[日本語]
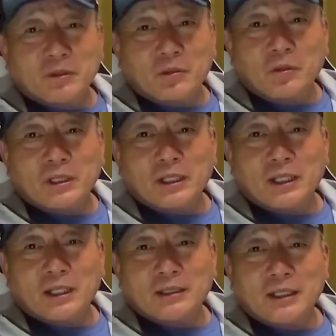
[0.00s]
貢
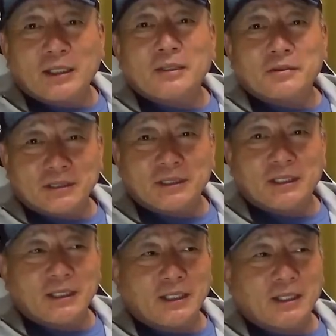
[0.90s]
献できるし、
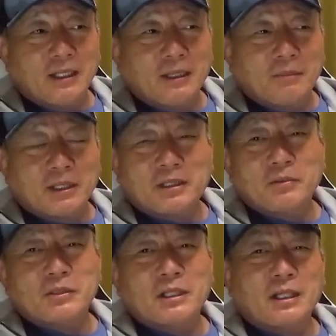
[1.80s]
うん、まあ、気
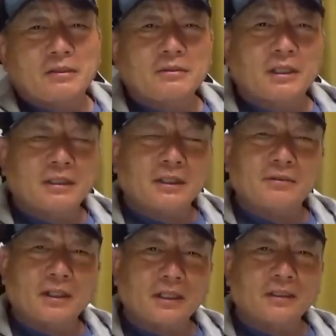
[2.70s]
持ちが楽になっていく
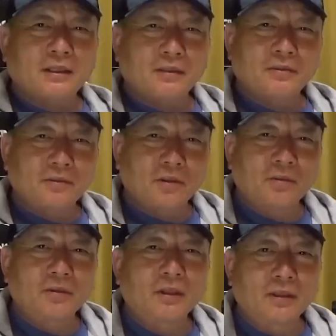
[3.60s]
かなっていうふうに
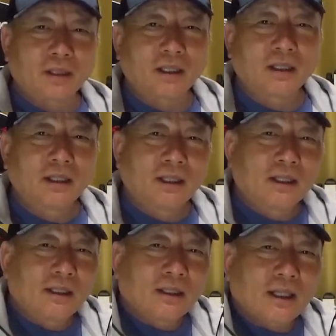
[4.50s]
思うんだよね。
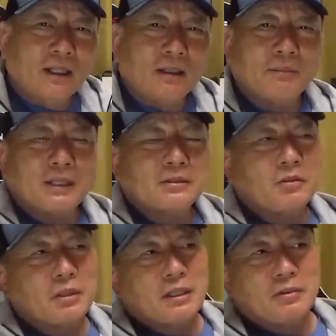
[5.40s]
だからまあそ
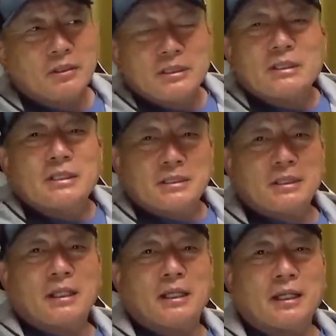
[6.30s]
こら辺を意識し
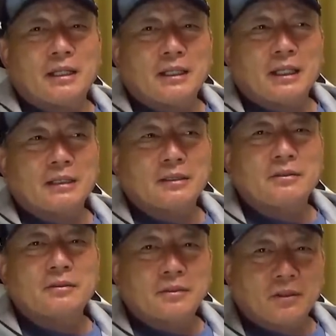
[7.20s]
てやってく
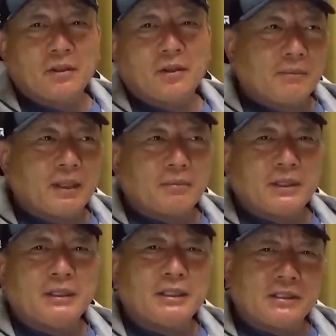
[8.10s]
るとまあみ
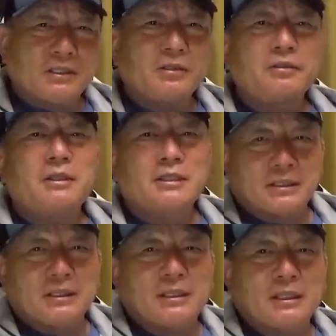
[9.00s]
んな一流だ
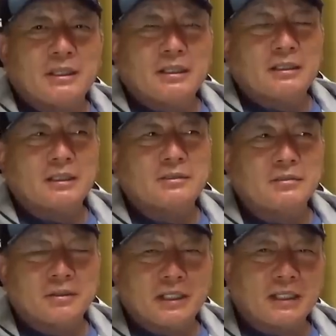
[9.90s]
しだからす
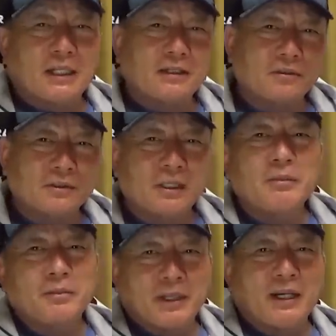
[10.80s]
ぐきっかけをつか
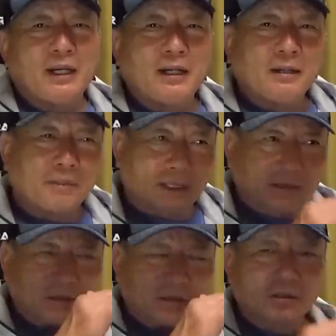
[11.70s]
めば
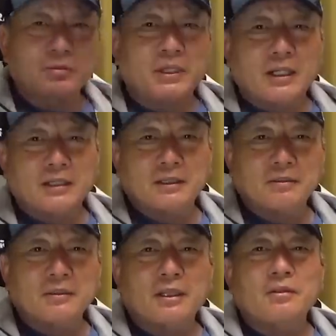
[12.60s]
バーンと調子も上がってく
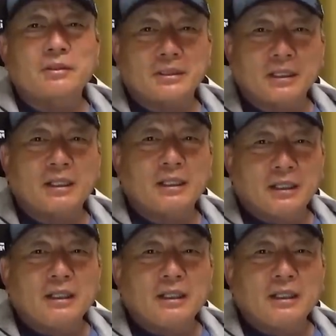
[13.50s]
るだろうしね。